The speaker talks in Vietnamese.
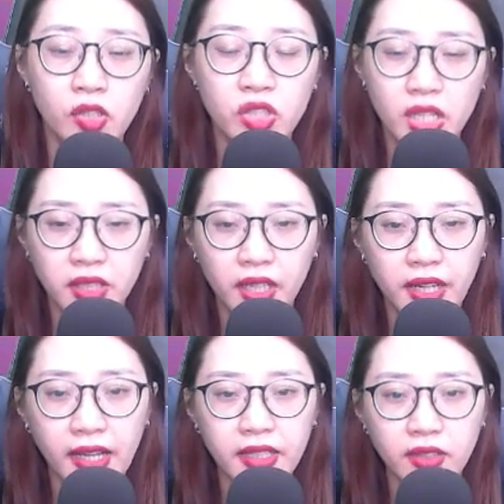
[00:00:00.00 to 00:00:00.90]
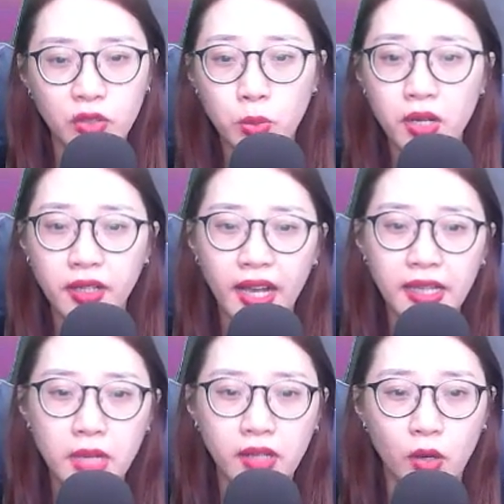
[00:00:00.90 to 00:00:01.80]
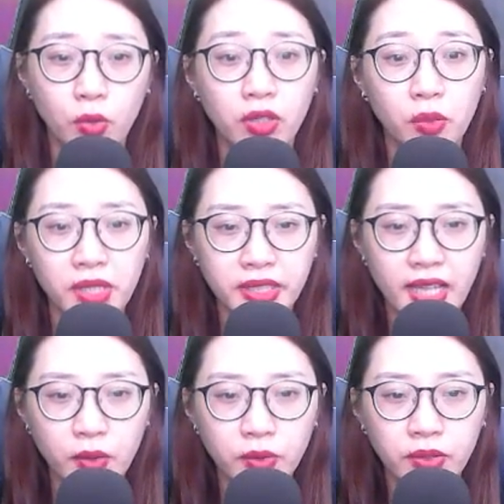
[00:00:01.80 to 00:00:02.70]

Trên đời này cũng có cái mà cậu không biết sao